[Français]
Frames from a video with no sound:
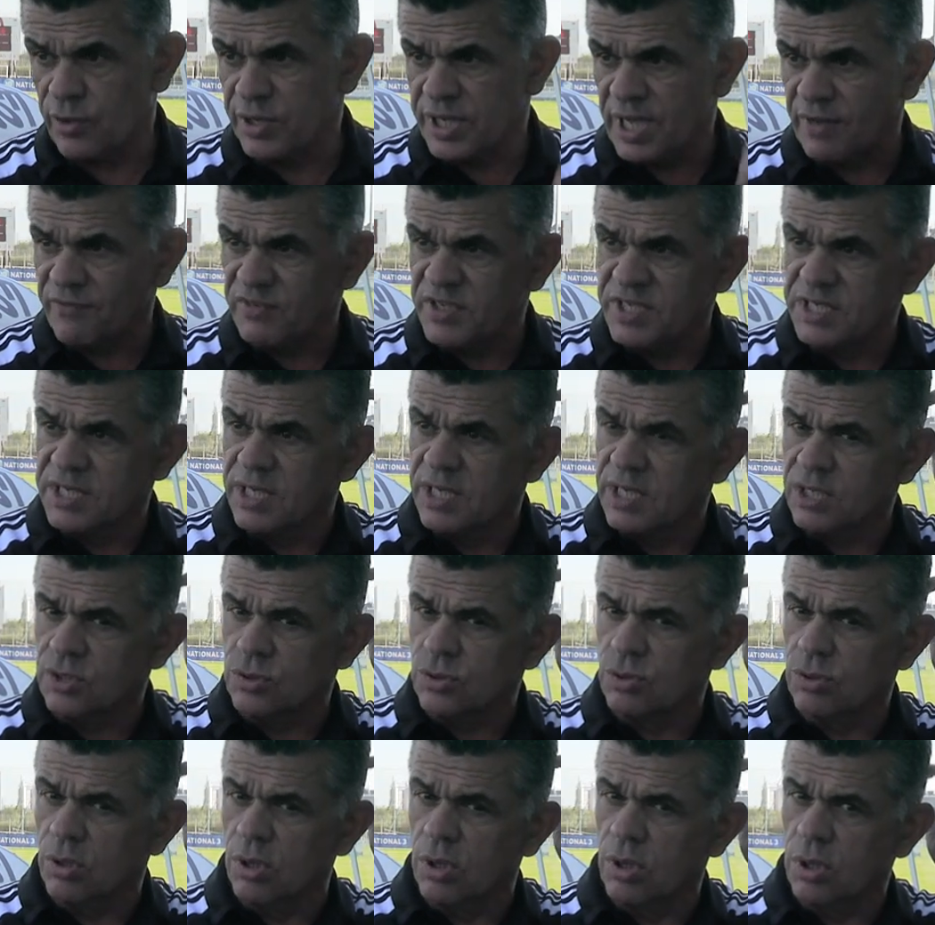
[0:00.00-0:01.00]
œil avisé
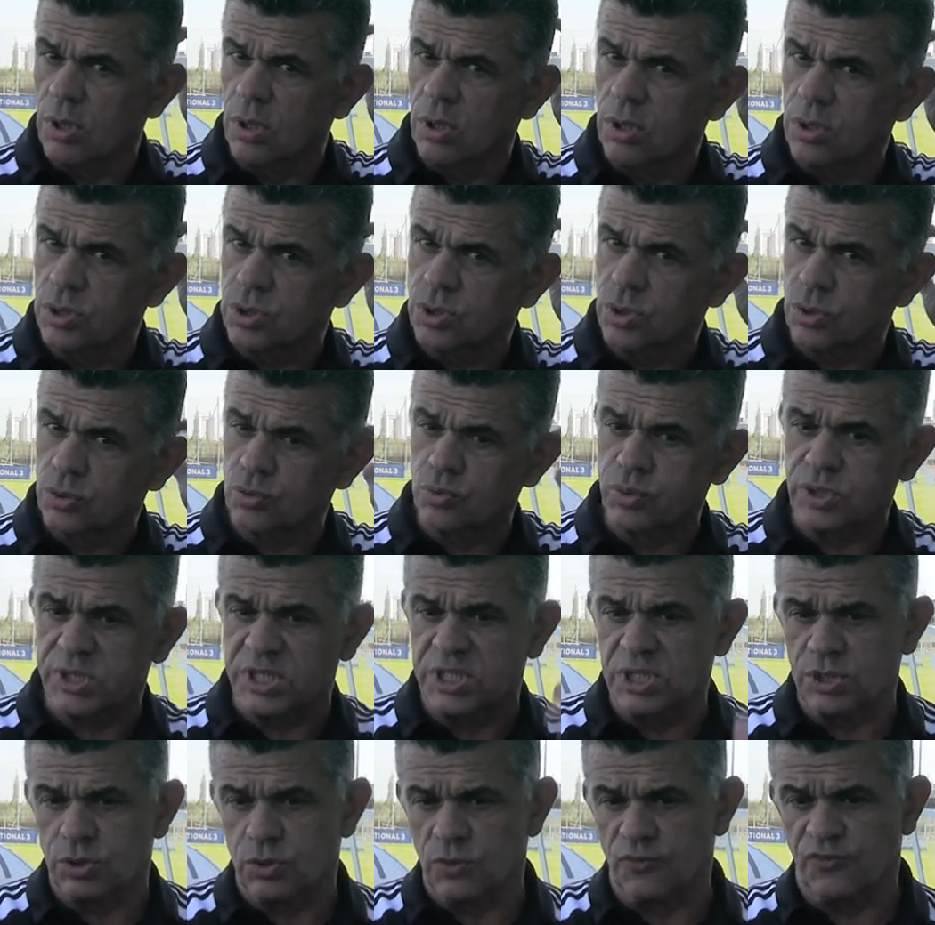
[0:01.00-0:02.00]
sur, sur tout ce
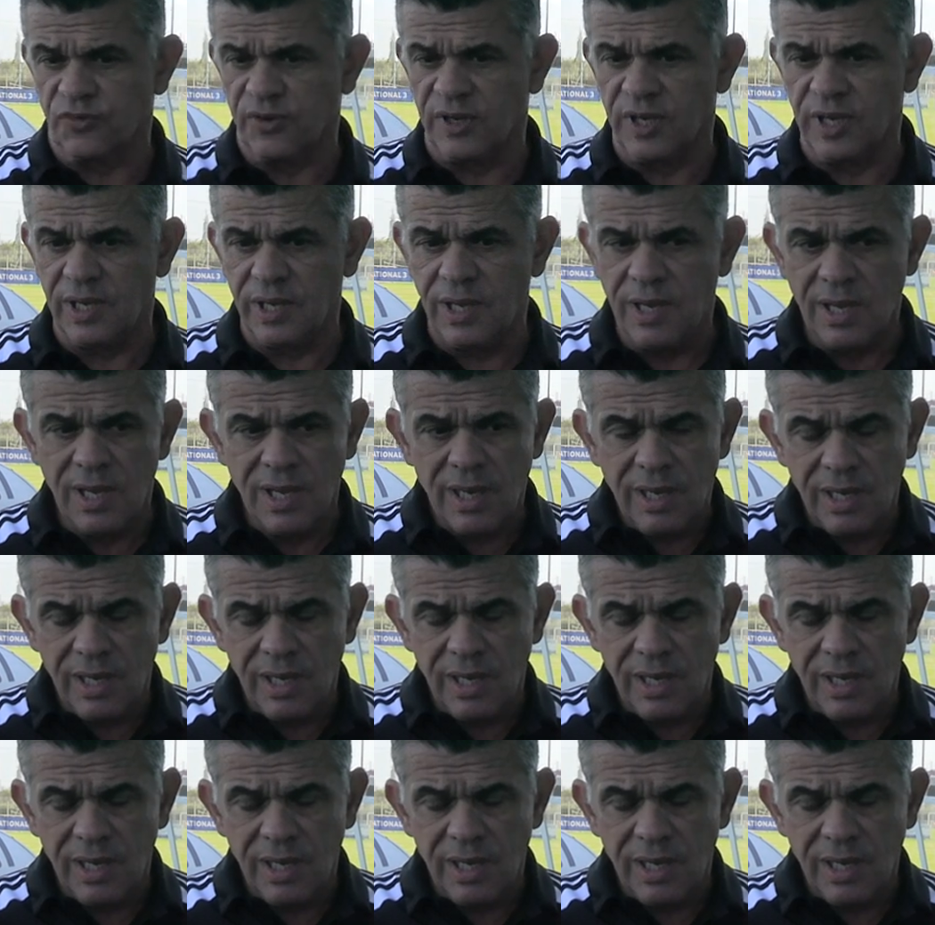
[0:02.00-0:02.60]
qui se fait,